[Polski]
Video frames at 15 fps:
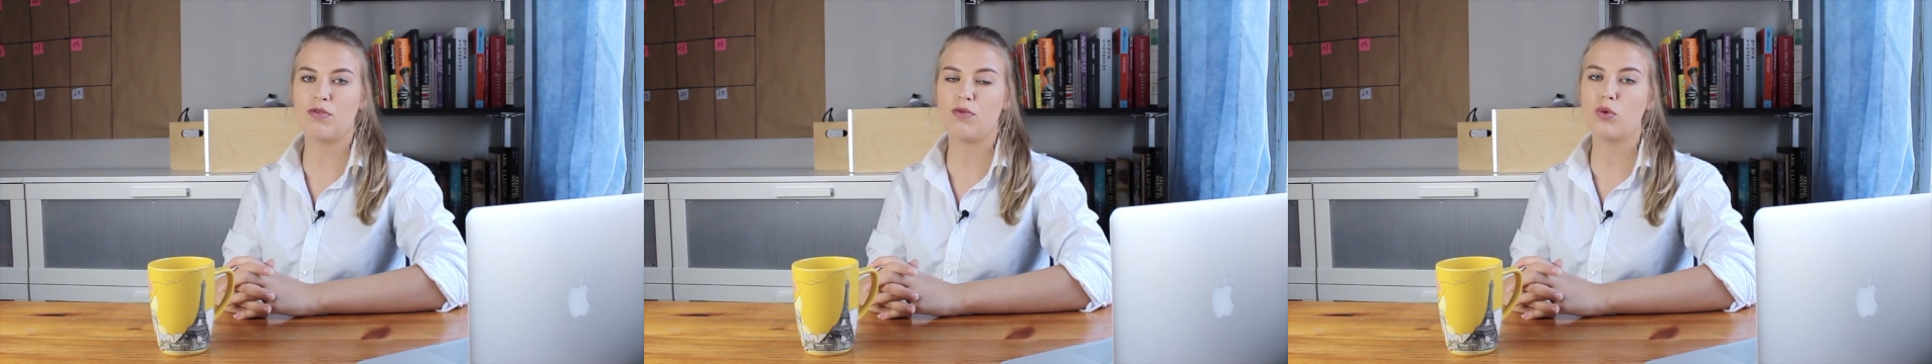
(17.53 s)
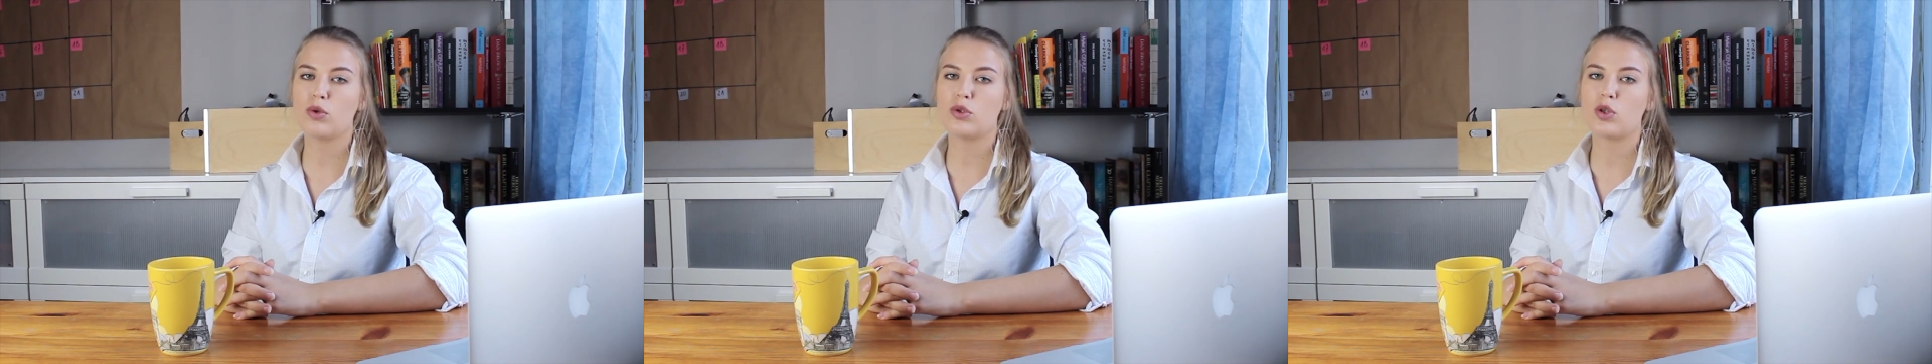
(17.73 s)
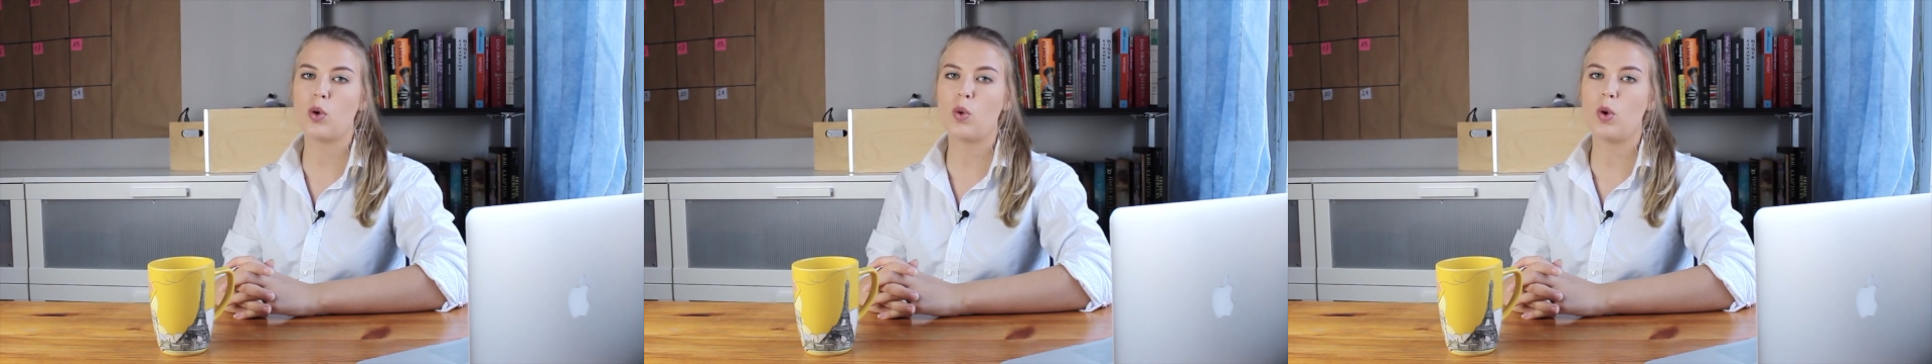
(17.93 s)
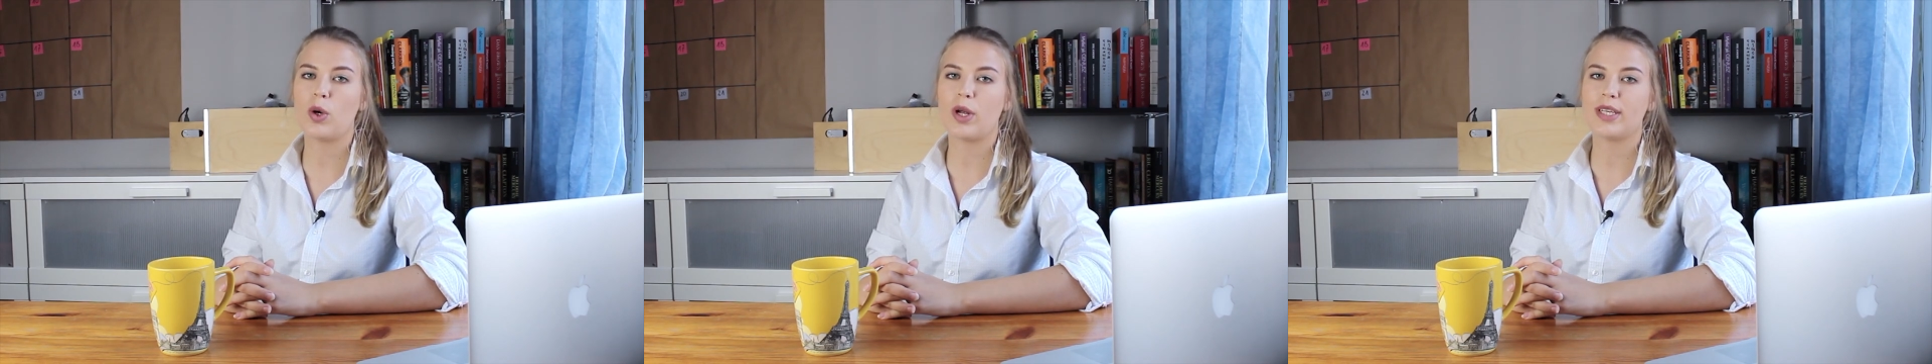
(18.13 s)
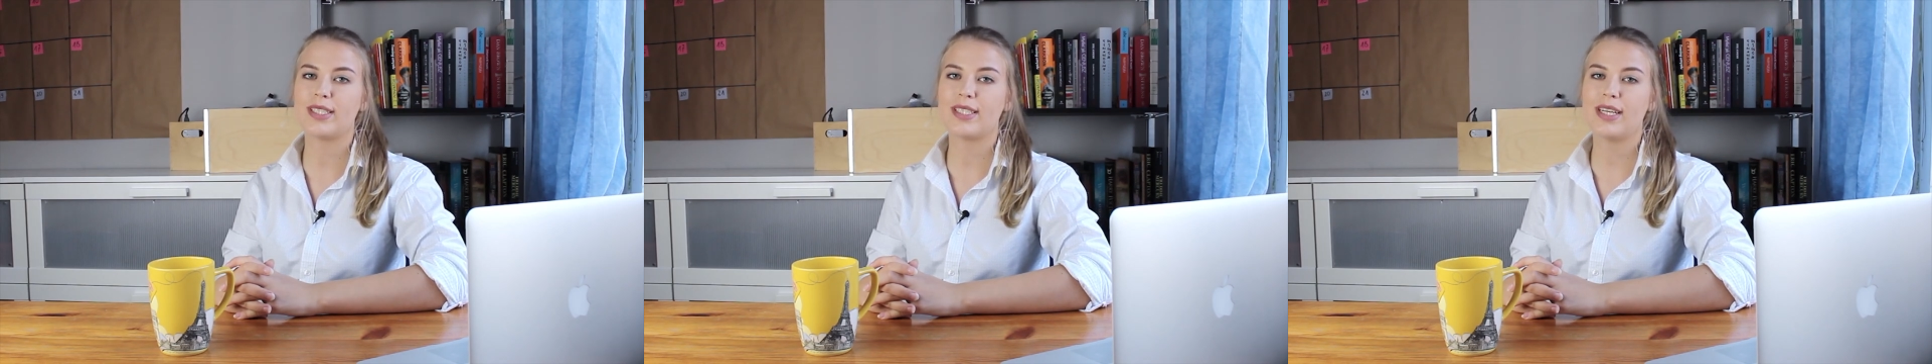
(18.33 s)
twórcą
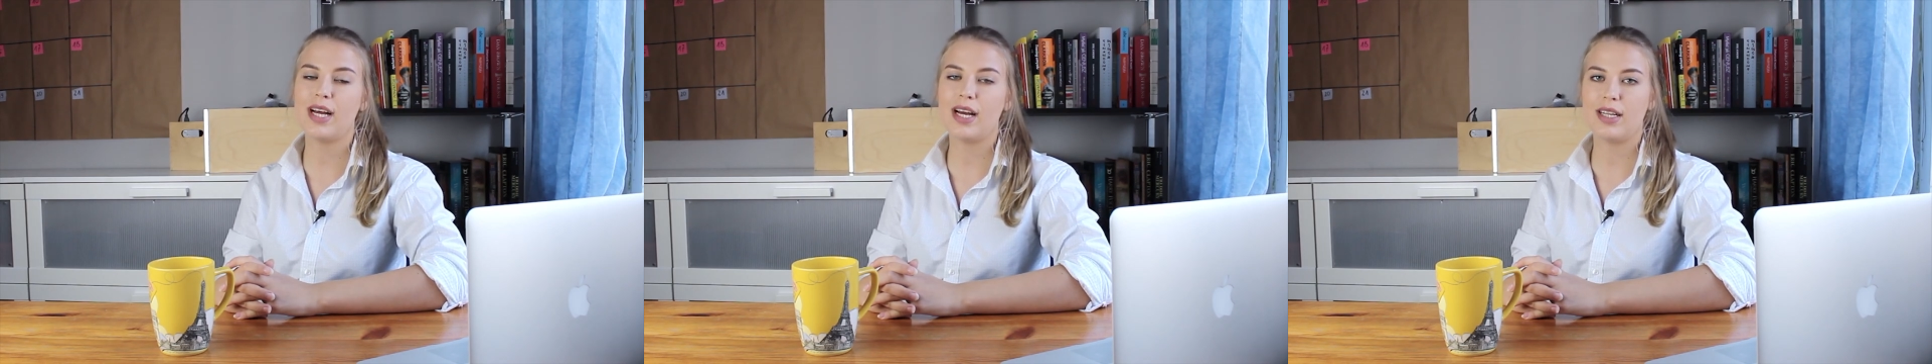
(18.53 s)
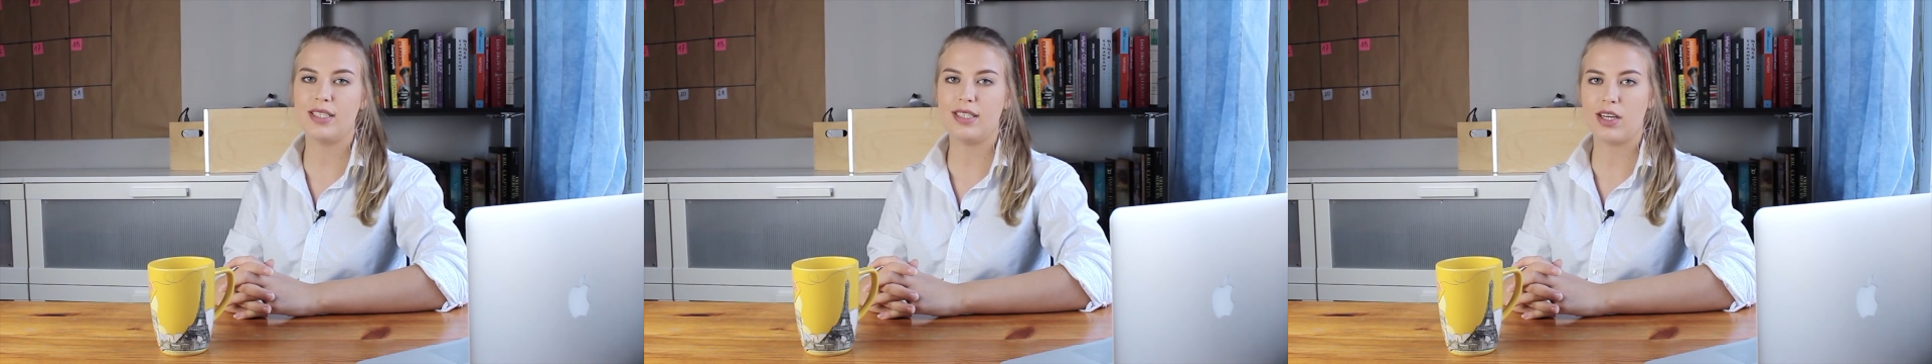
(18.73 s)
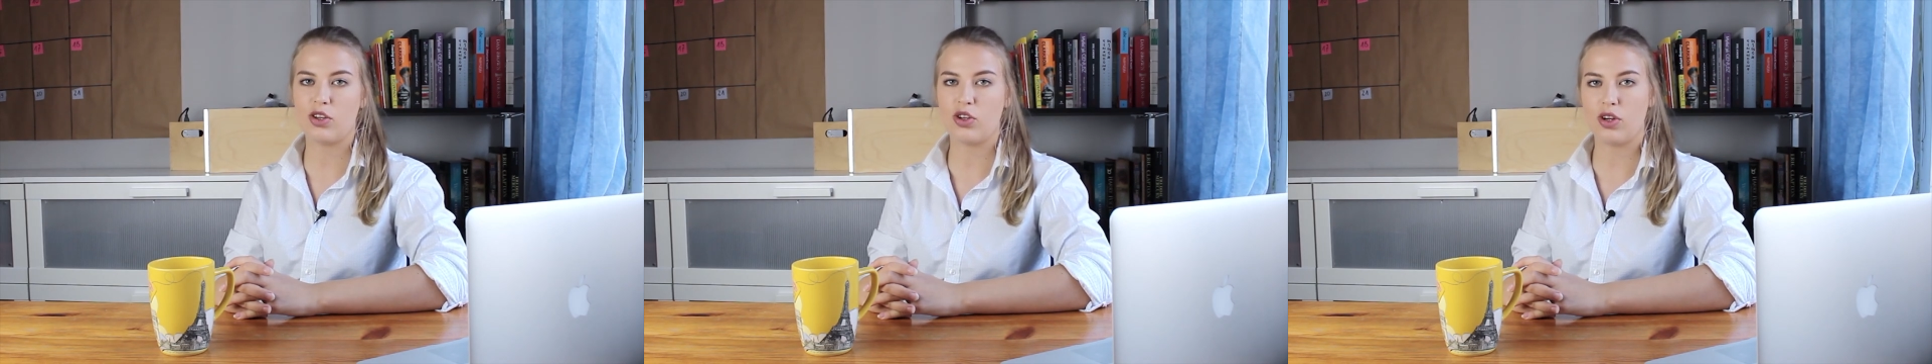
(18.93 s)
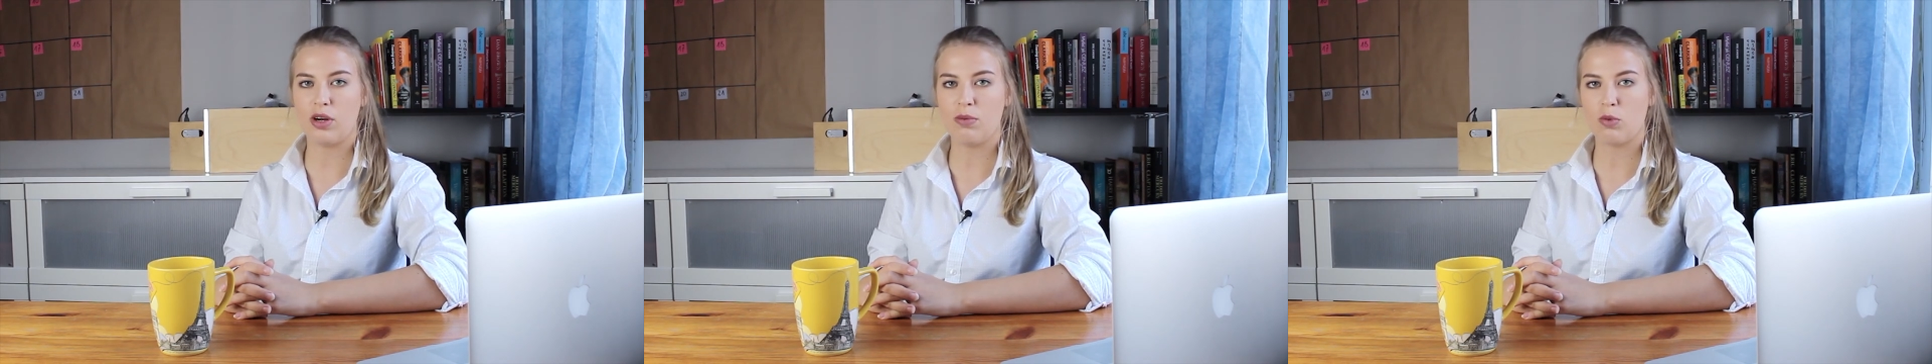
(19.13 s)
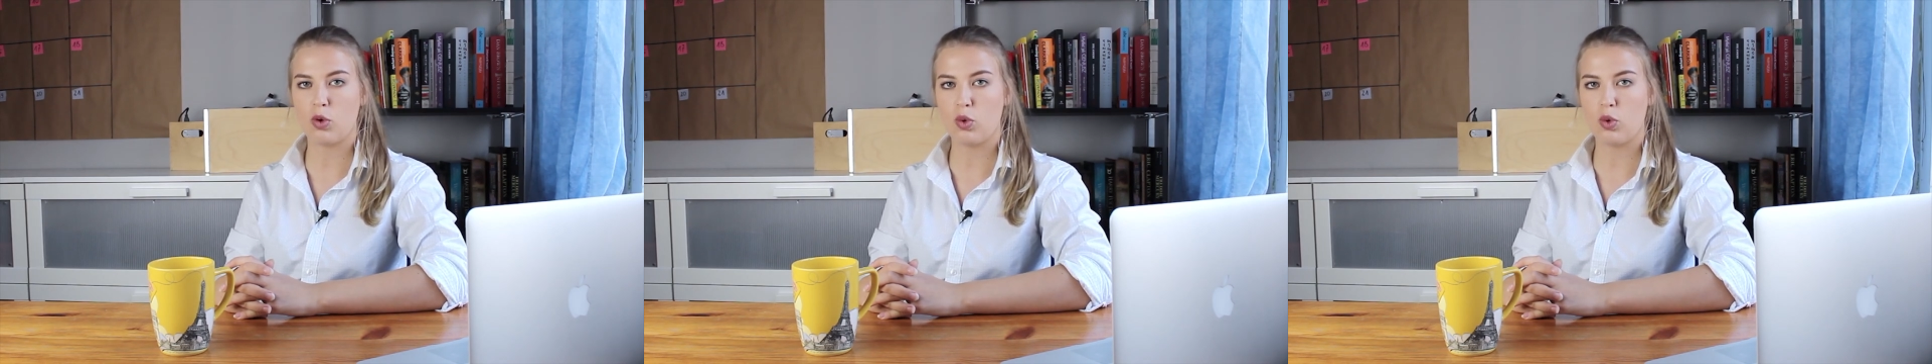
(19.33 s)
oraz realizatorem